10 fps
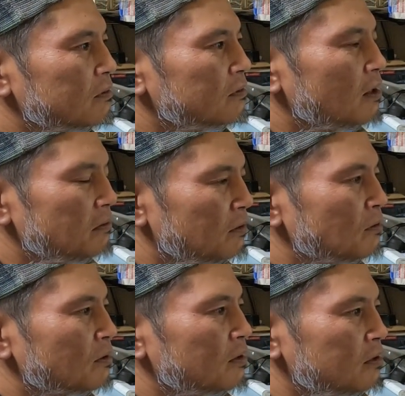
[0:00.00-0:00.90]
点って
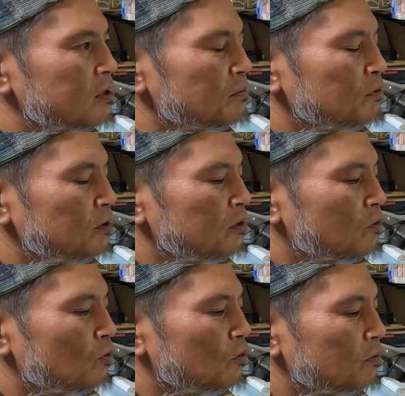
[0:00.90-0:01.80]
いうかね、自分に
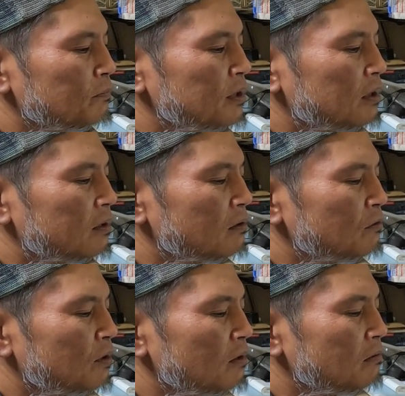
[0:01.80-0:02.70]
こう、見当た
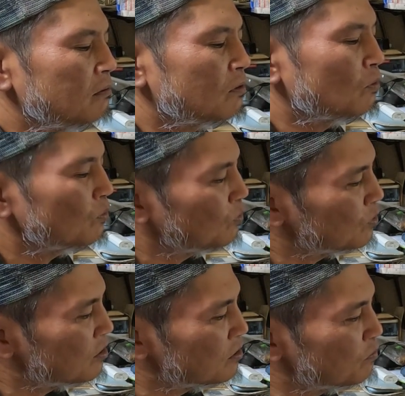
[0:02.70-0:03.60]
る点、この子
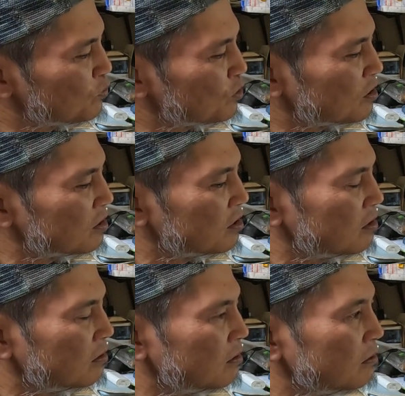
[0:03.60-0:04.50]
三振もしかし
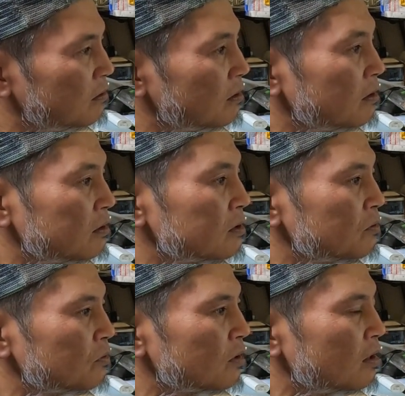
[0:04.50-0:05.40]
てっていうのがね、す
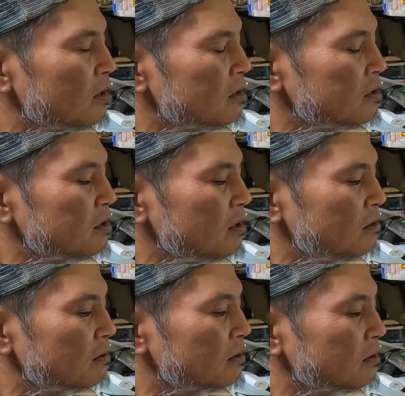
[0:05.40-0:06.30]
ごく感じれ
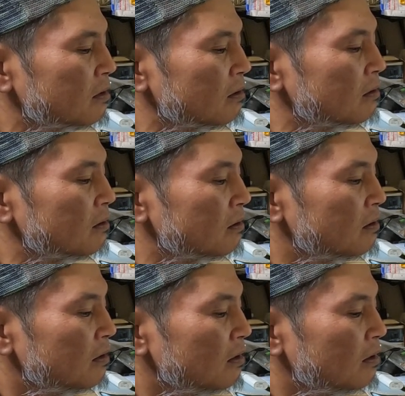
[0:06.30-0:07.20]
るけんね、
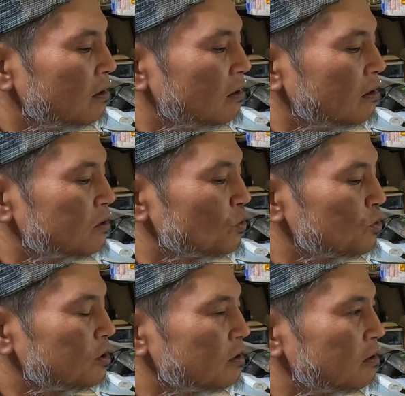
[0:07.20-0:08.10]
正
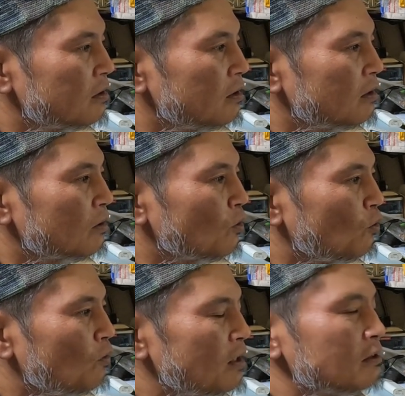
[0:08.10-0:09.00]
直、
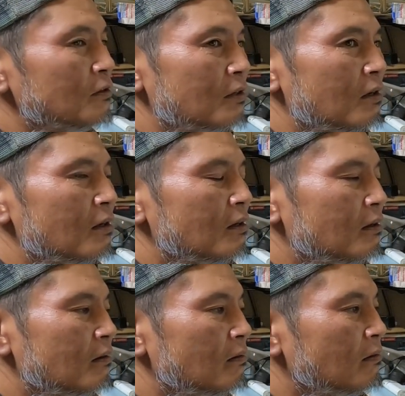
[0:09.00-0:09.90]
怖いんだよね。
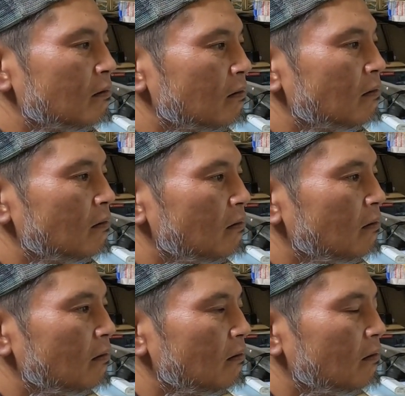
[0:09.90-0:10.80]
うん、
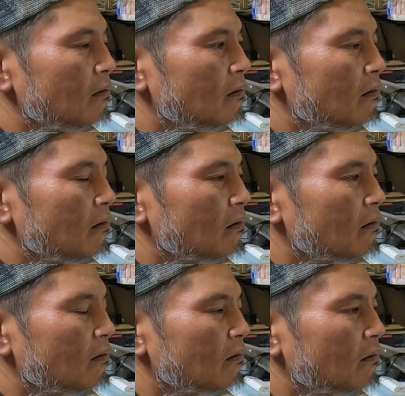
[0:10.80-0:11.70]
だから、
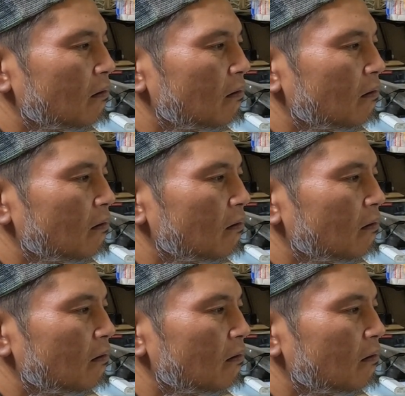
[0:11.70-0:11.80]
今